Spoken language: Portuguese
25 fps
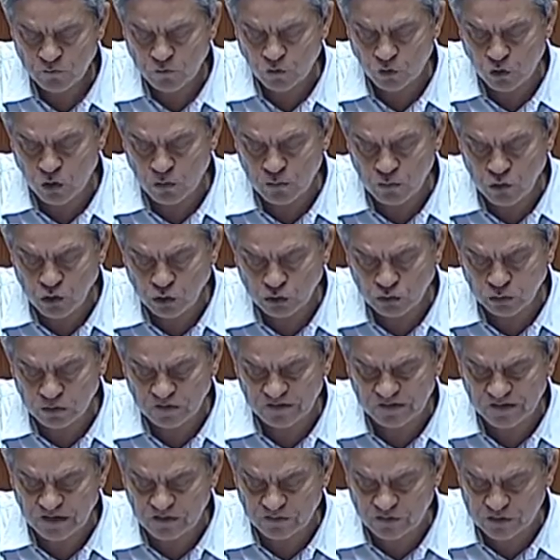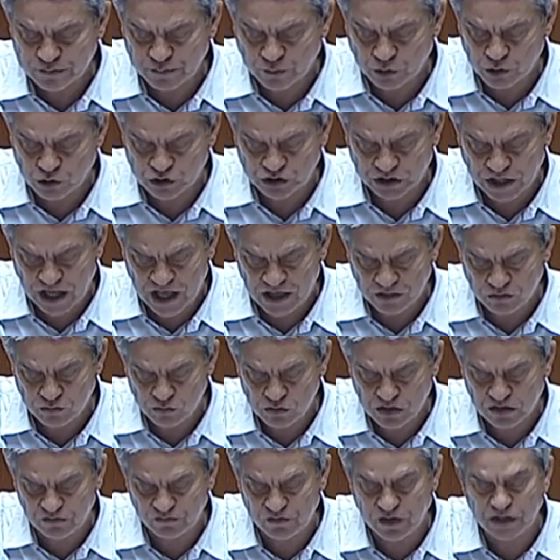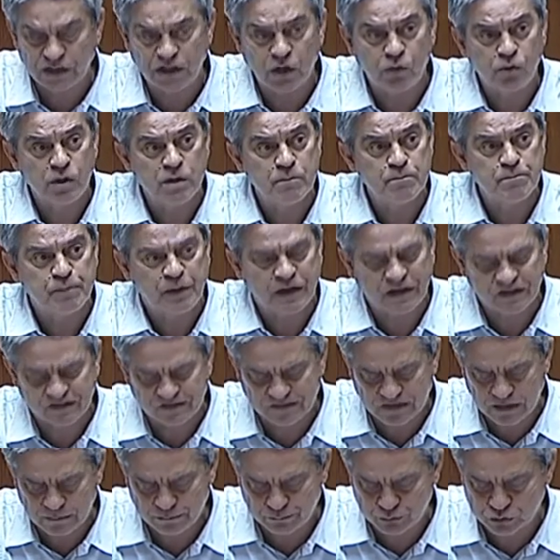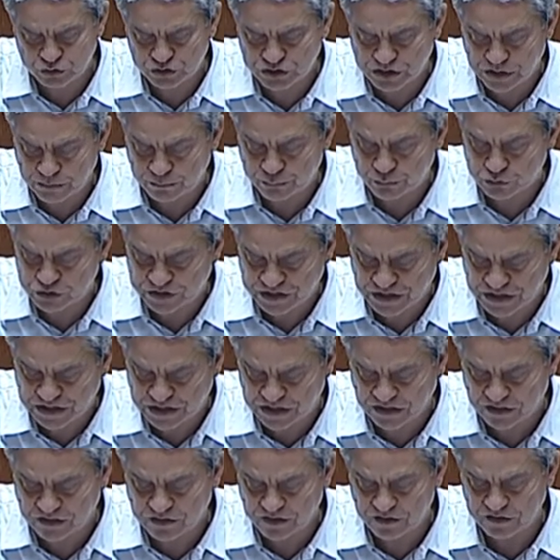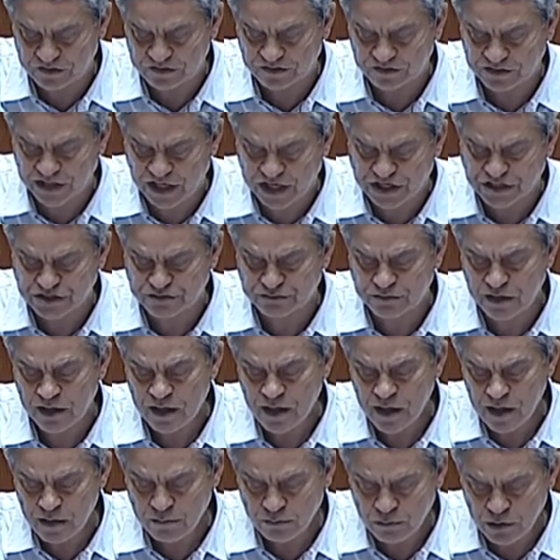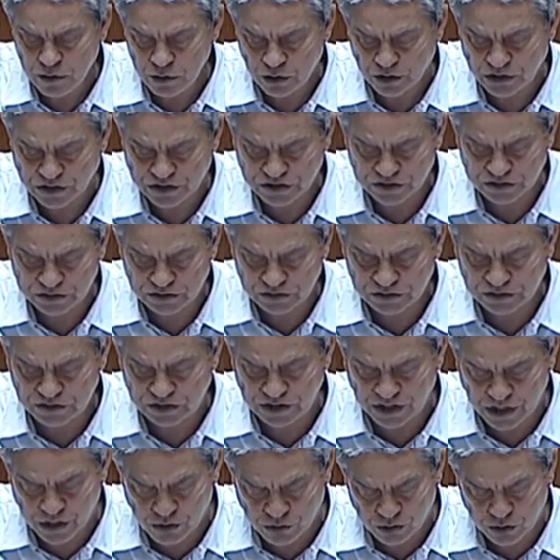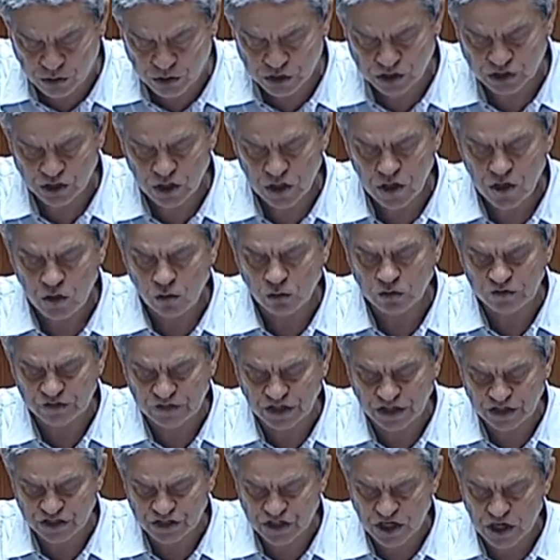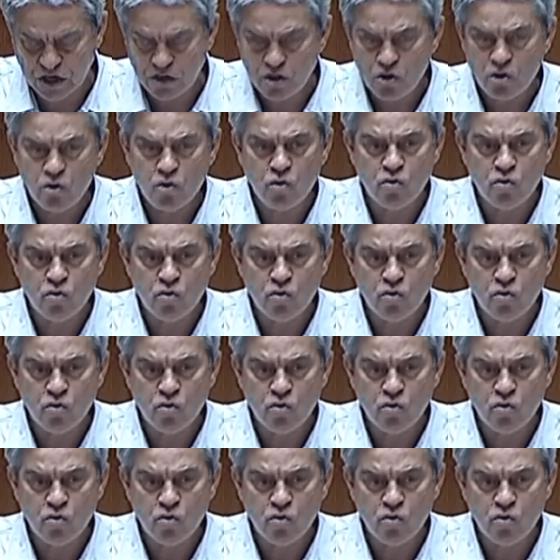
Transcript: foram muito lesivas para o Estado, que vendeu a empresa por cerca de 10 milhões de euros, ou seja,